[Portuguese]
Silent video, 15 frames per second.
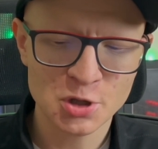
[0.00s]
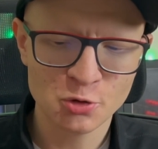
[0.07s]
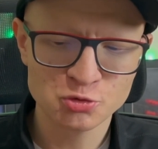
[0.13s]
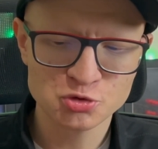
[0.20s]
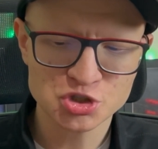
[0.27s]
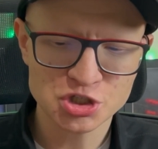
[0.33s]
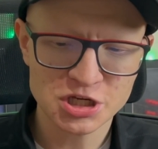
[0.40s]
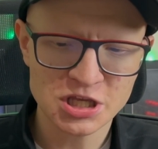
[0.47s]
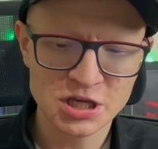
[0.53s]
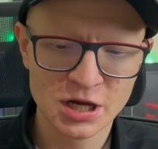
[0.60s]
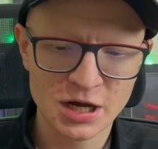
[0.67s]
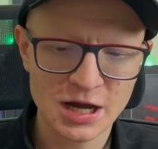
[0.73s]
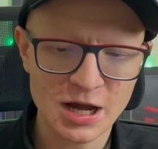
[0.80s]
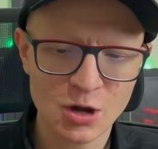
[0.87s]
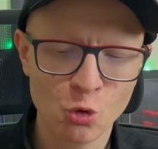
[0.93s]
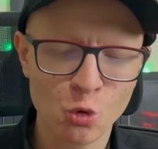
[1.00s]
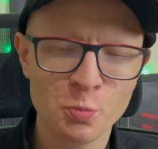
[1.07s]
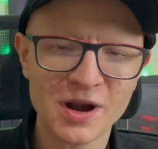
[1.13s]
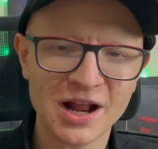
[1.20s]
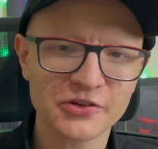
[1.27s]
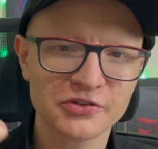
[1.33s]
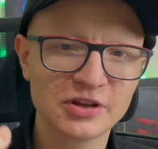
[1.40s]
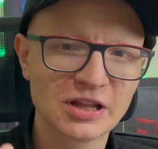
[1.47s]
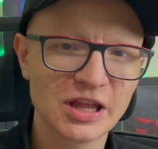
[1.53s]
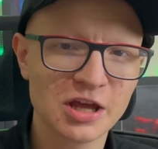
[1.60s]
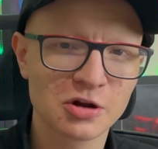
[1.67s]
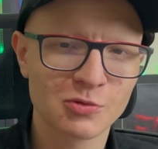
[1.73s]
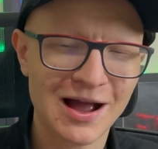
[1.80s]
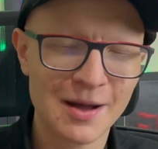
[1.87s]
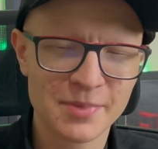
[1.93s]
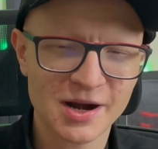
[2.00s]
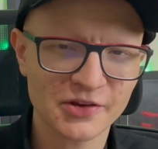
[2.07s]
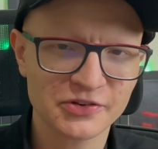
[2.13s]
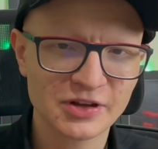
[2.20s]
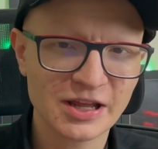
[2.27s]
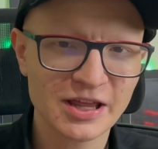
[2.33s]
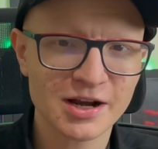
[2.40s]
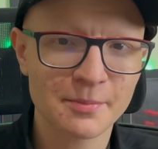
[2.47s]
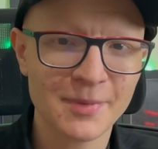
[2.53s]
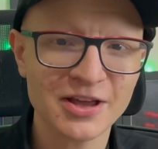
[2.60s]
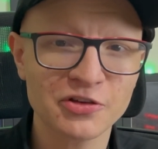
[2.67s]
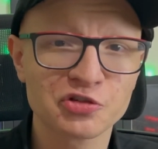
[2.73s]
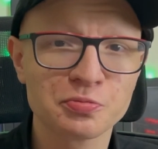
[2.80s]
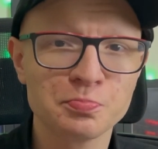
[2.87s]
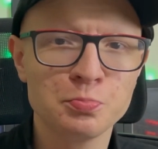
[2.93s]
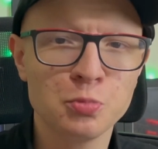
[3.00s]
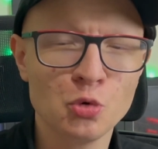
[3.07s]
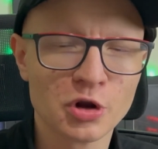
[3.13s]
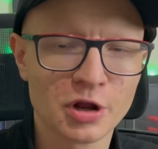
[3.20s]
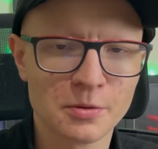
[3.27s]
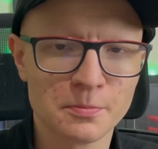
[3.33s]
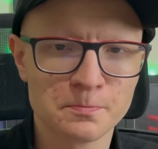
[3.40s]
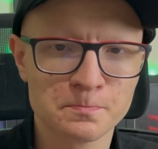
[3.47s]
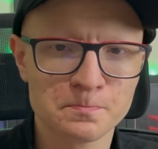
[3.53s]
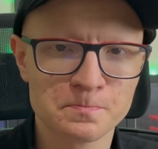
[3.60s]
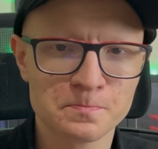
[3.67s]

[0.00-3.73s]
eu diria, o brasileiro, a brasileira mais pura.